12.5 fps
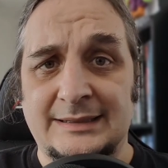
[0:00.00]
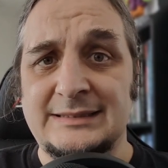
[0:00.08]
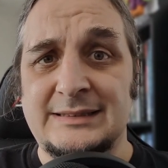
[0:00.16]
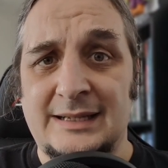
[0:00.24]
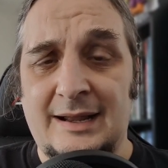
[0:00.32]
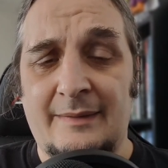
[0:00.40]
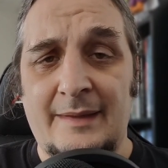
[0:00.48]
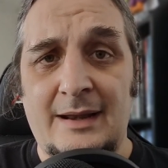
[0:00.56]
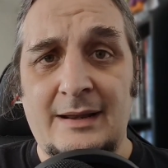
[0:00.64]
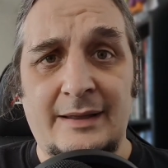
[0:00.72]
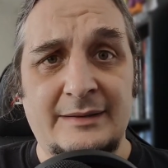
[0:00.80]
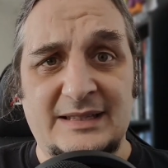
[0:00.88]
jest na
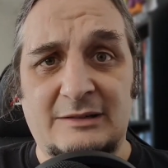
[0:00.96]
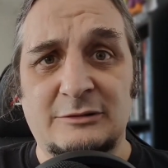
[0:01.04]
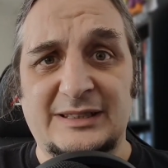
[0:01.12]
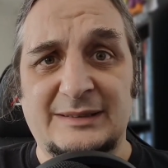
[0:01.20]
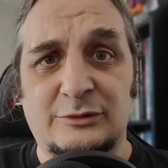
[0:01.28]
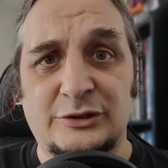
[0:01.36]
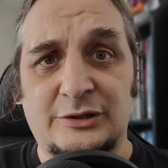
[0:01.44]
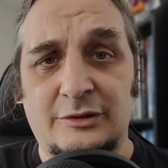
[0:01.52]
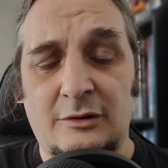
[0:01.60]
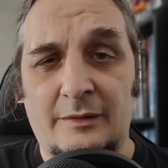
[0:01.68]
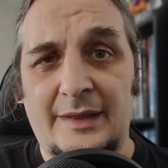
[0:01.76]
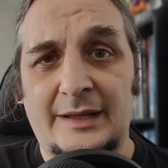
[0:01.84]
kanale, cały czas można
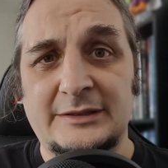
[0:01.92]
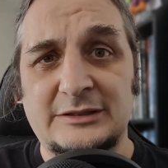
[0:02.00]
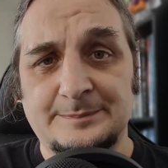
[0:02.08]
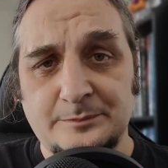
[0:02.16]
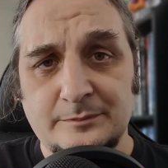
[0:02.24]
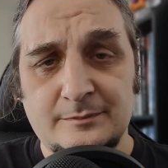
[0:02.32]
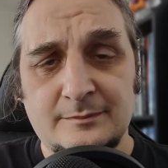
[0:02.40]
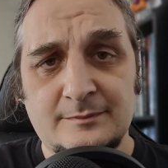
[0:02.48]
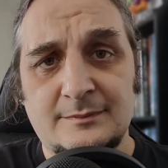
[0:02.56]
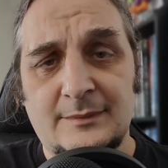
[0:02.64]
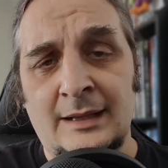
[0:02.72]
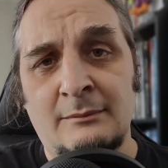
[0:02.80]
oglądać
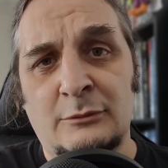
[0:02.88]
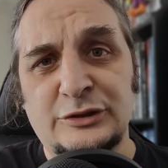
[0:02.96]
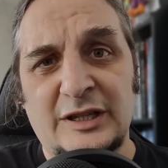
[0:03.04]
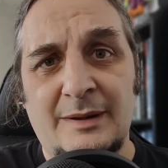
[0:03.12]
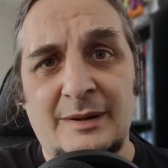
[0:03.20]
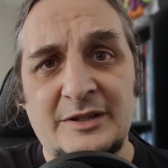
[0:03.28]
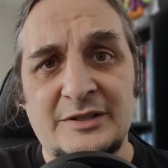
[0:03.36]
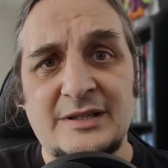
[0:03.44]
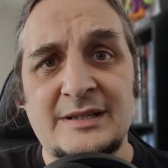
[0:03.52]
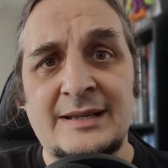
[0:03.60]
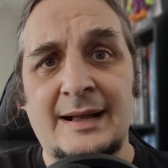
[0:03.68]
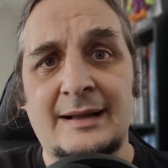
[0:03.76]
można
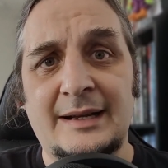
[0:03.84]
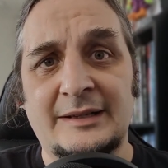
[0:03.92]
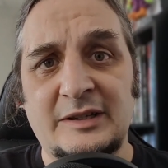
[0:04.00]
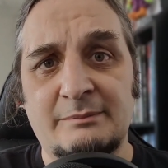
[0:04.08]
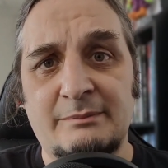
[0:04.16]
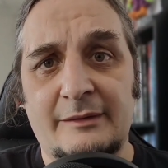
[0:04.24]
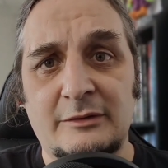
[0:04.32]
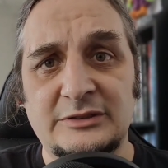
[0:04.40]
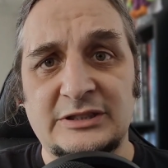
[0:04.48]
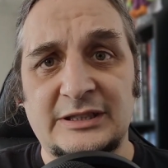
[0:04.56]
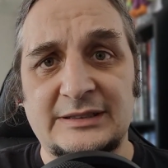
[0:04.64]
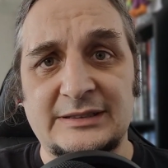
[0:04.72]
zobaczyć, jak gracze bawią
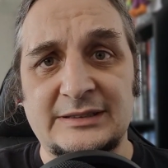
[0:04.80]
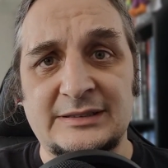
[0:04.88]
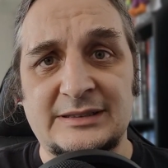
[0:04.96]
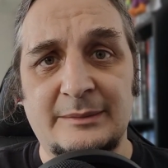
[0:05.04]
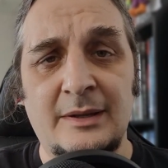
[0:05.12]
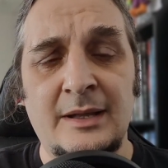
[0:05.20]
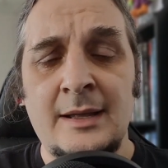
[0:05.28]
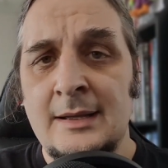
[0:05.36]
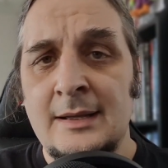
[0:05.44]
się z tym.